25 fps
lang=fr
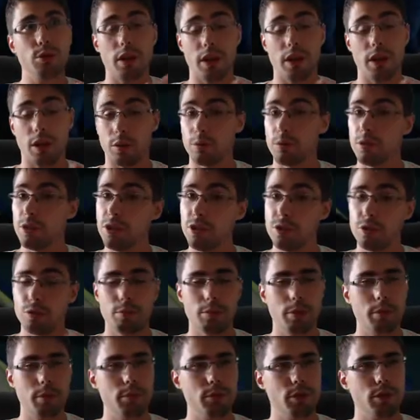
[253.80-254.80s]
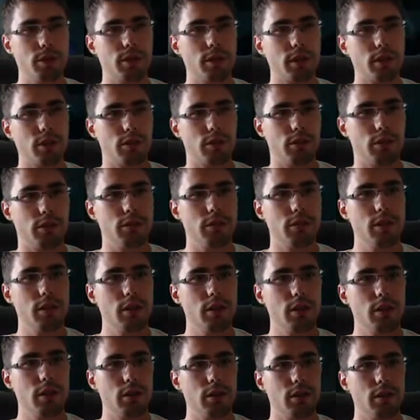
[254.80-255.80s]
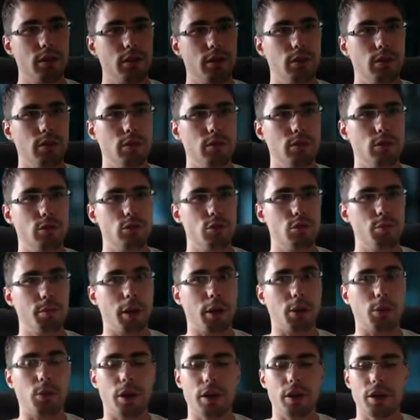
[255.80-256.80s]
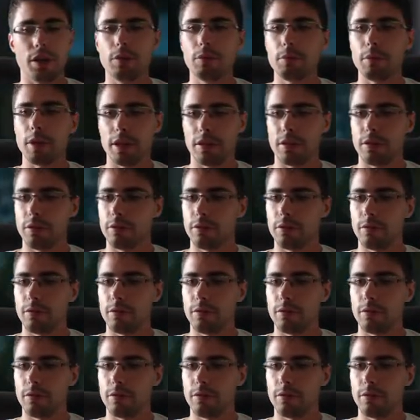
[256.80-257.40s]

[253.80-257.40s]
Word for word: la religion même de ça. Je, suis pas croyant, mais, euh,